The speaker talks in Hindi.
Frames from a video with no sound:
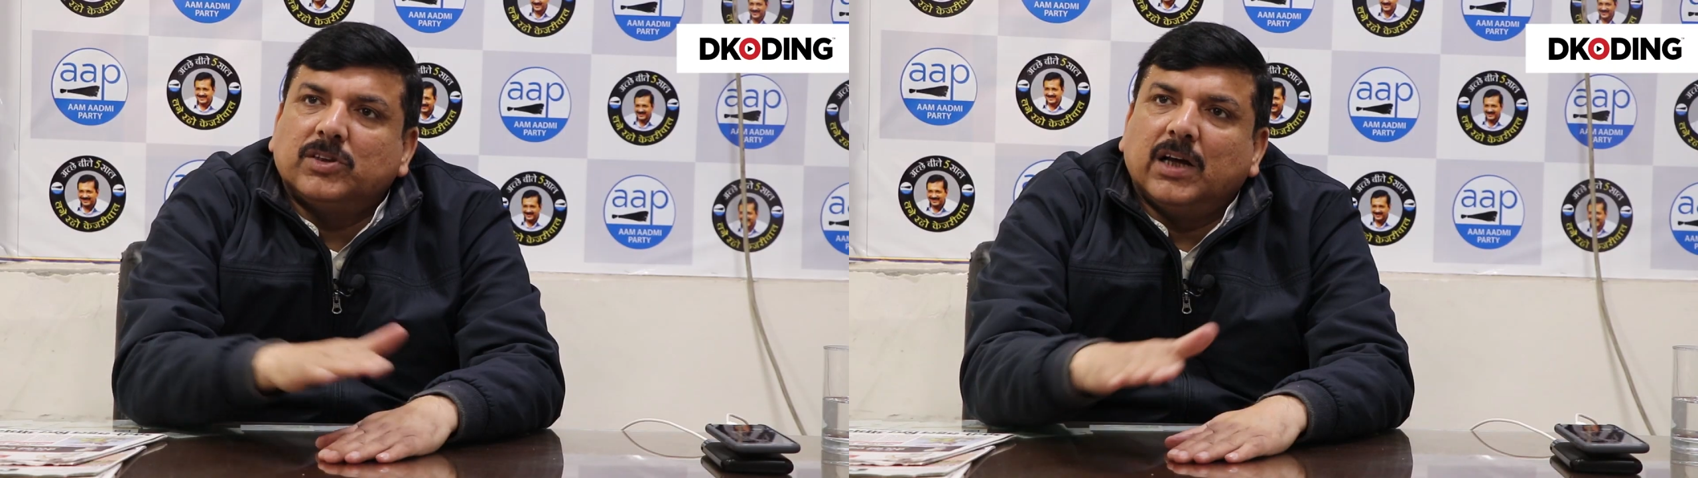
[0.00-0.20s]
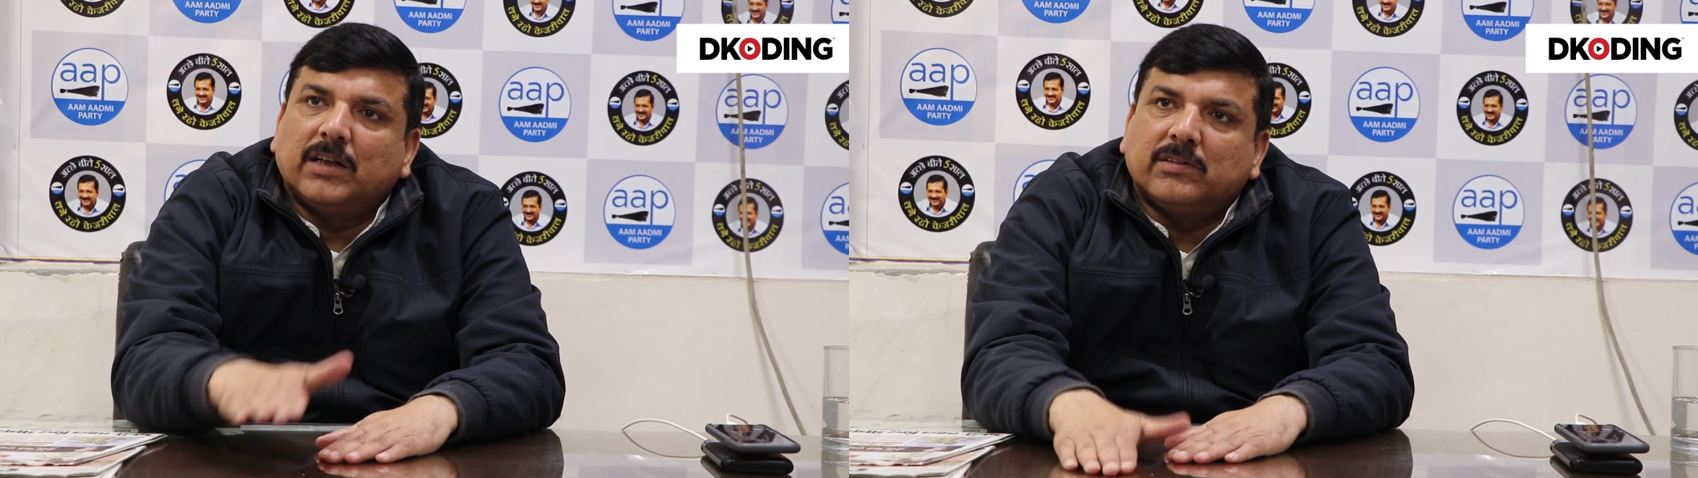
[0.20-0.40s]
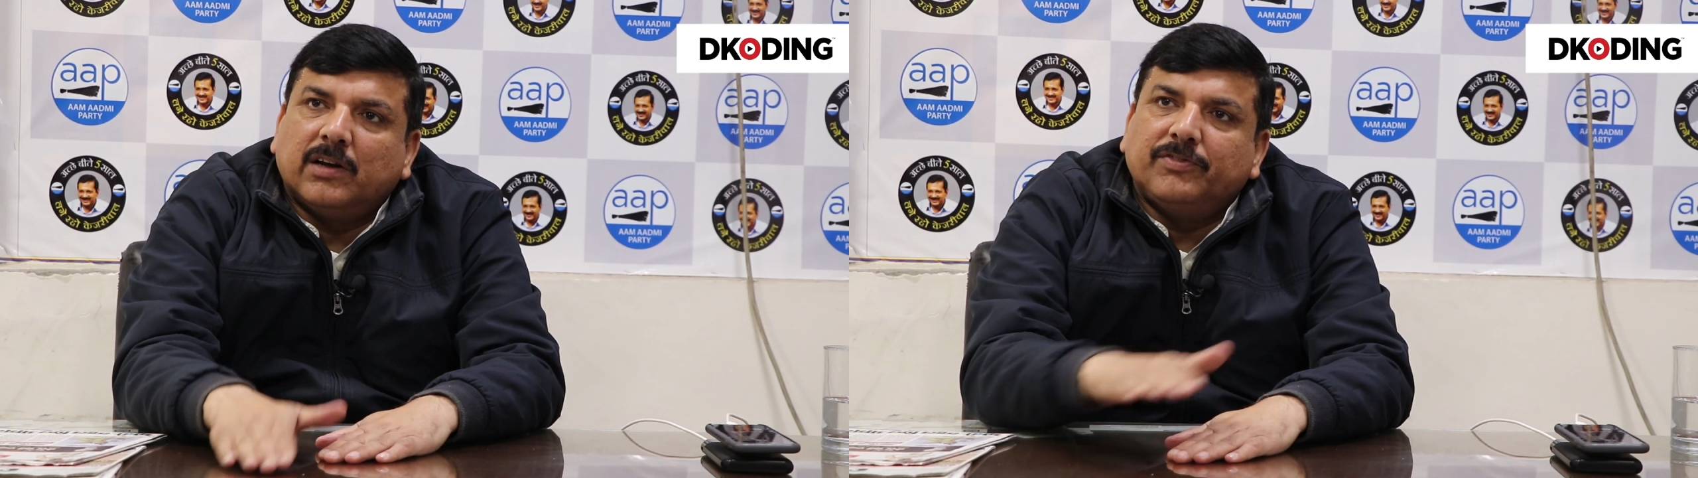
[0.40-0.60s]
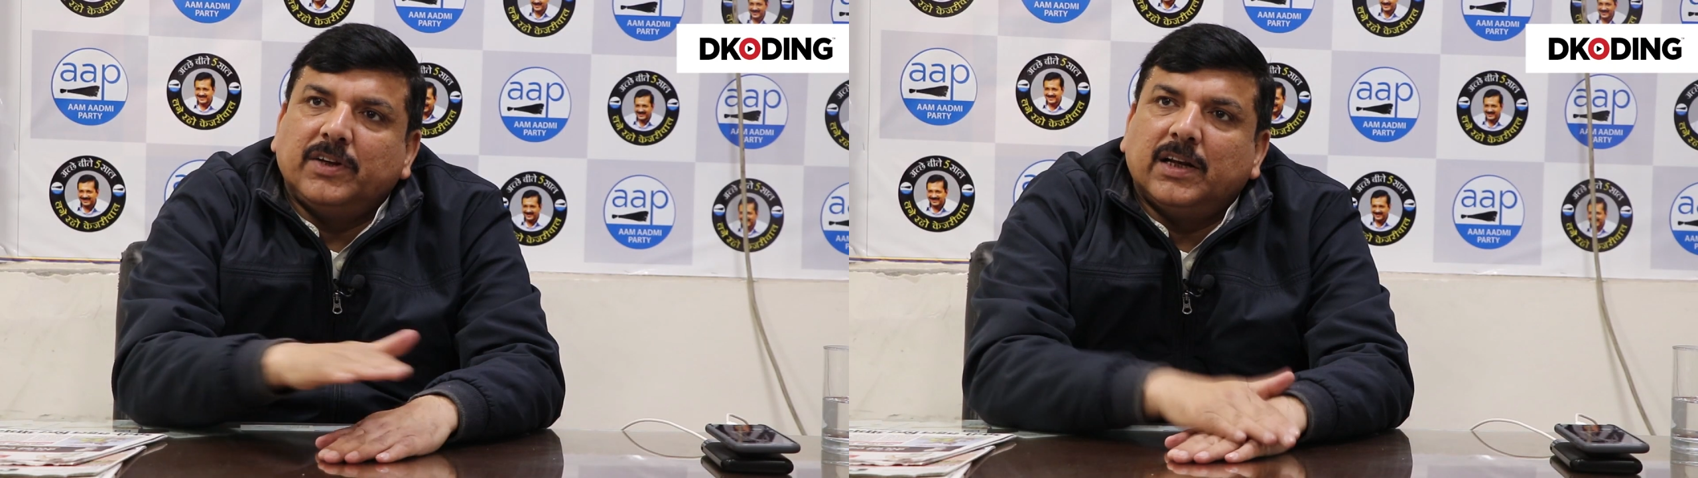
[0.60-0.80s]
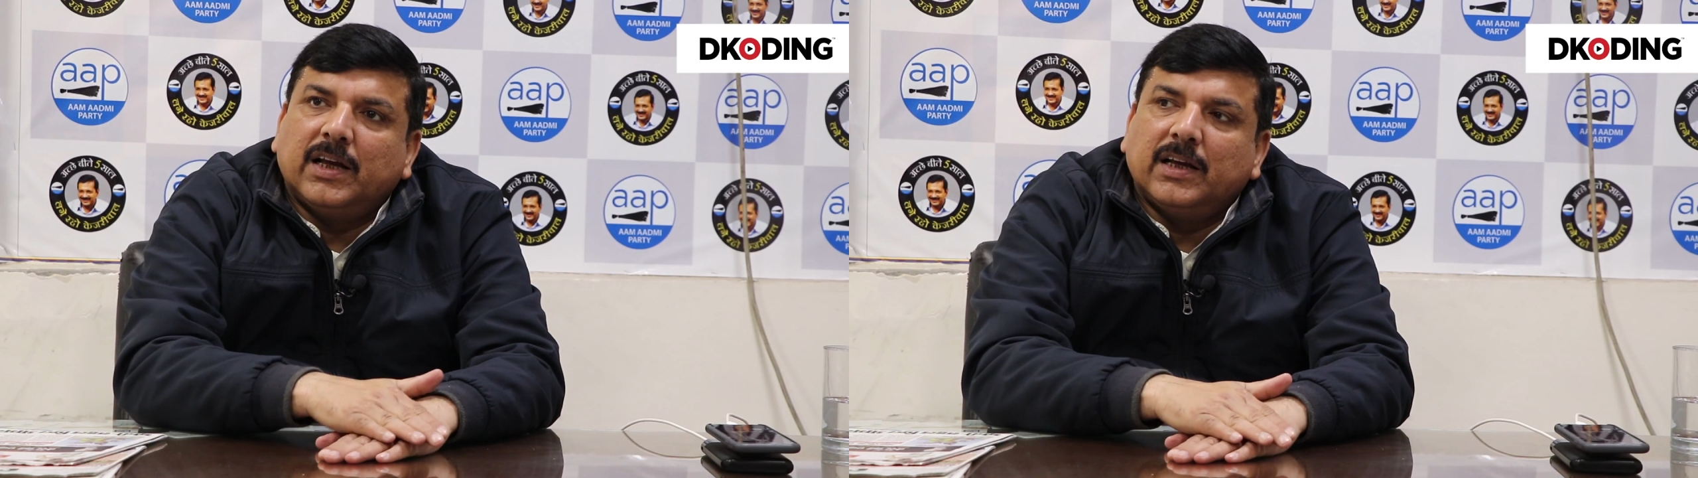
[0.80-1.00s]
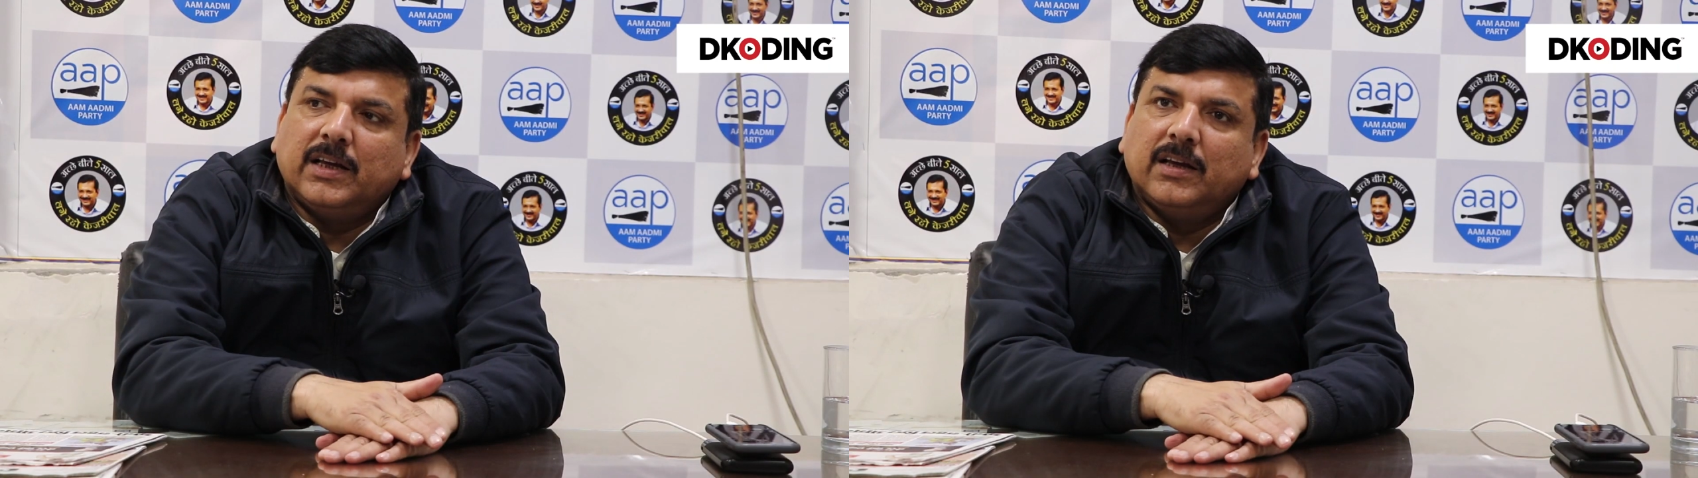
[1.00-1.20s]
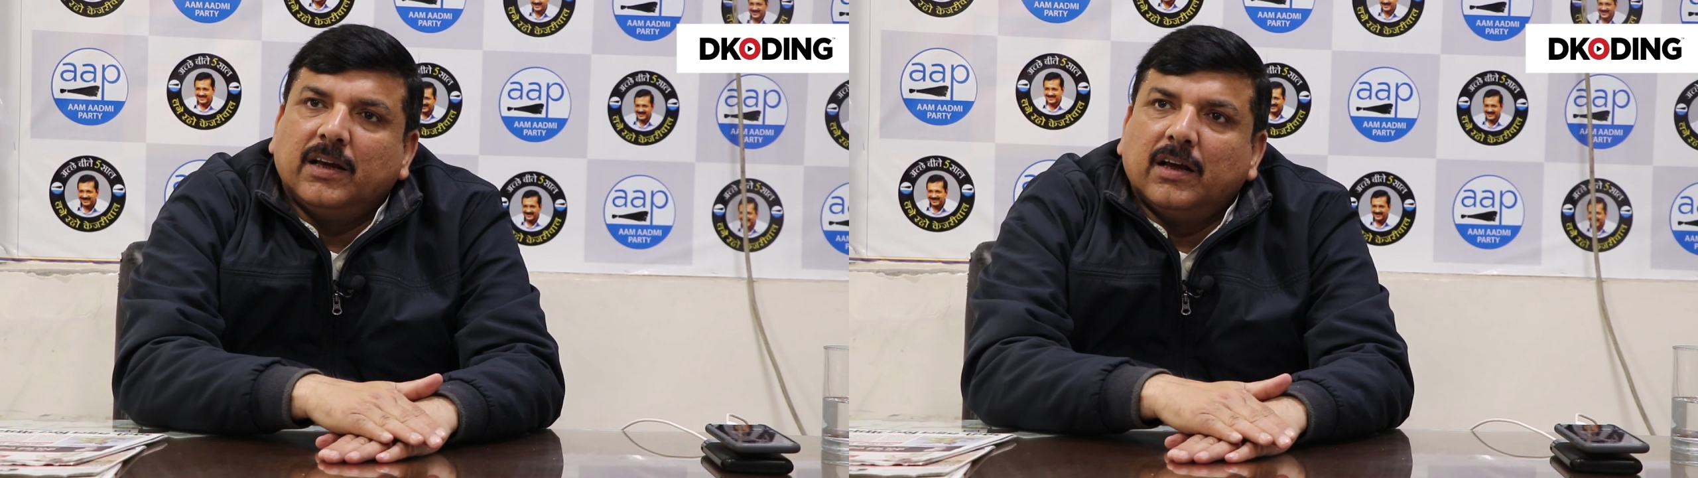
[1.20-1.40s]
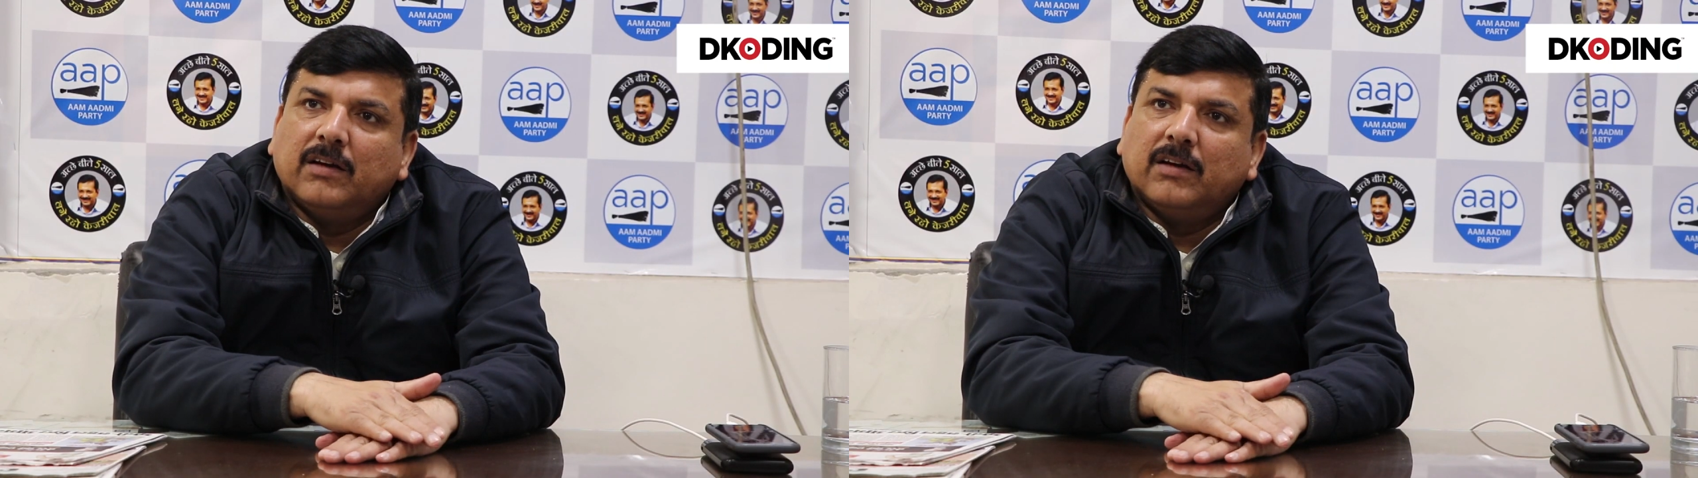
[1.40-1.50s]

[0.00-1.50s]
बस की यात्रा फ्री रहेगी